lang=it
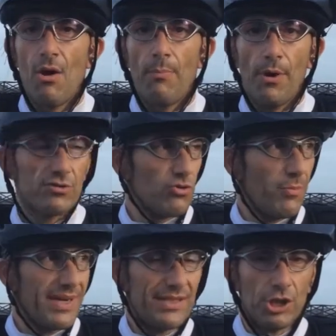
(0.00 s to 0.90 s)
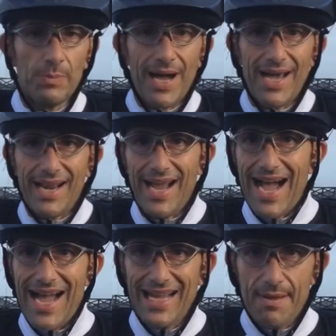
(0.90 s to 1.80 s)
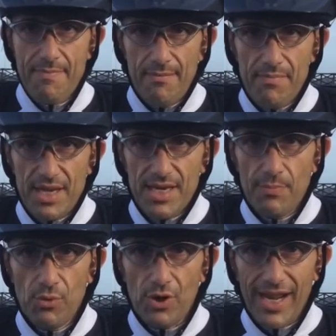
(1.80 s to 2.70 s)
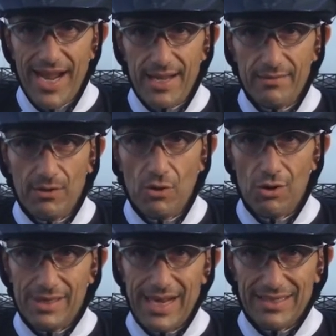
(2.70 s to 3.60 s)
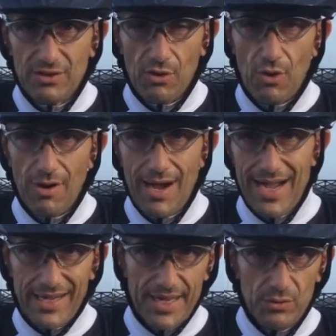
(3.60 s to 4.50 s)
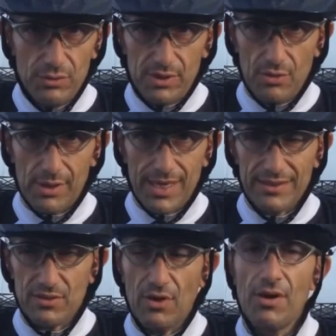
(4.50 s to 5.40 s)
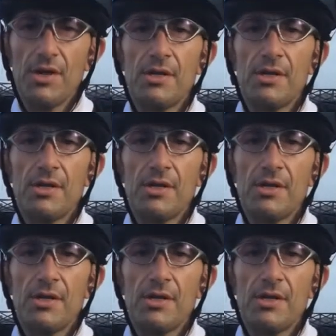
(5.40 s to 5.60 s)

Possono partecipare anche i bambini, purché col casco, anche gli adulti col casco.